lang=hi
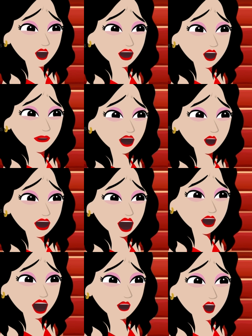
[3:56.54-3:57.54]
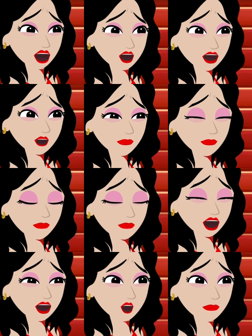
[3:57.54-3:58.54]
मुझे बचाओ
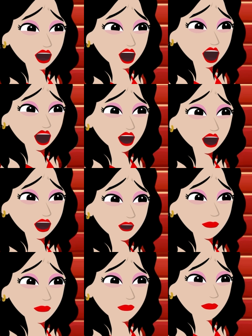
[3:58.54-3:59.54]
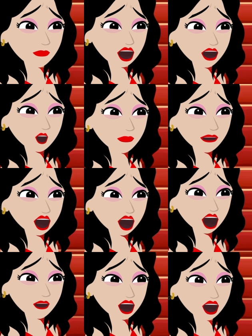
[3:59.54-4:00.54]
कोई है
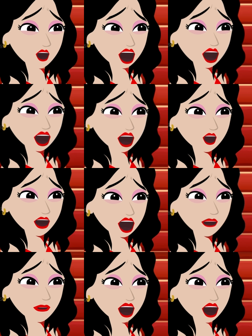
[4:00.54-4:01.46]
कोई है मेरी मदद